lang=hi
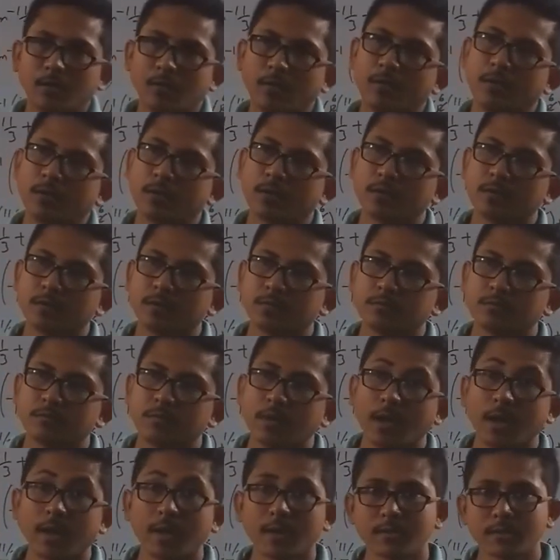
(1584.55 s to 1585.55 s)
और
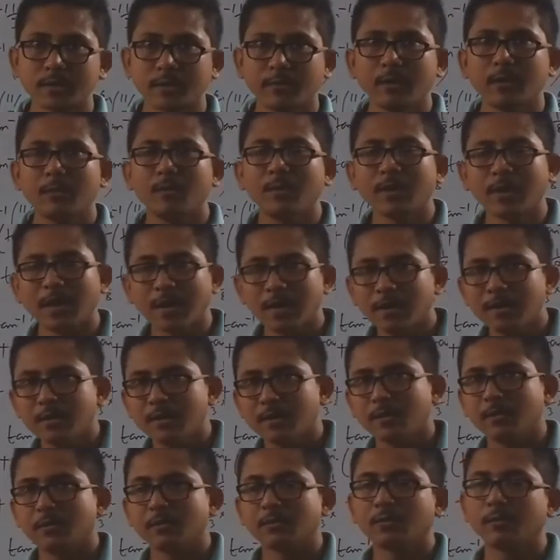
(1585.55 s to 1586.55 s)
अगर सवाल बना
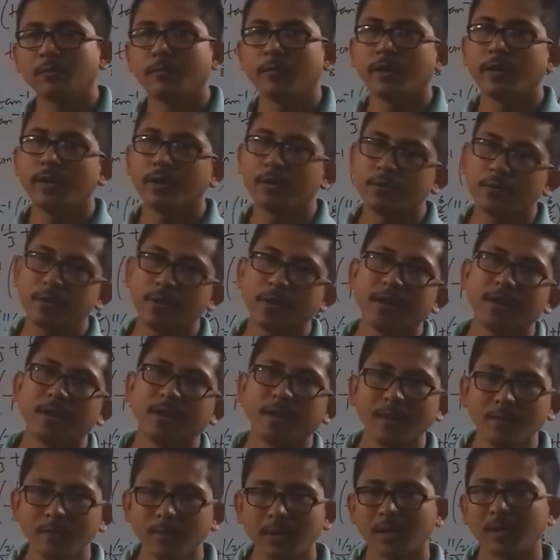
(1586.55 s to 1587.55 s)
लेते हो तो वेरी गुड है
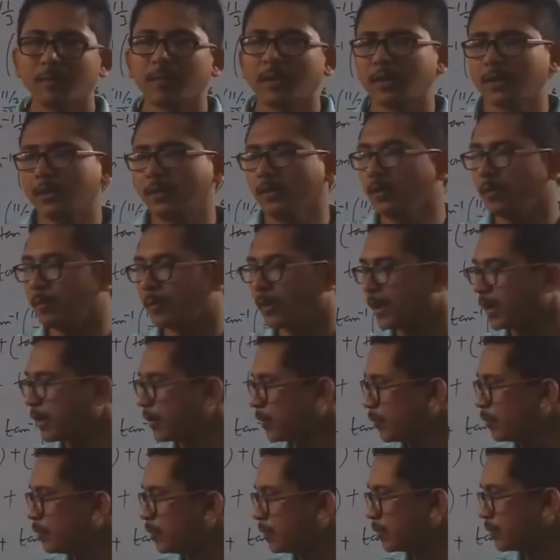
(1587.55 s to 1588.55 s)
नहीं बना पाते हो मैं
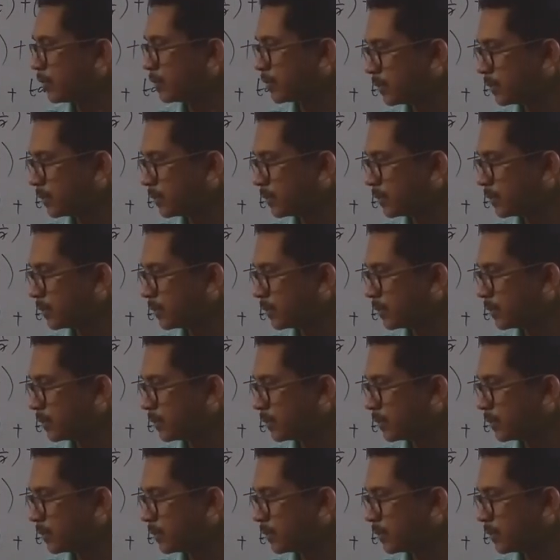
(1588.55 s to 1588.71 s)
हूँ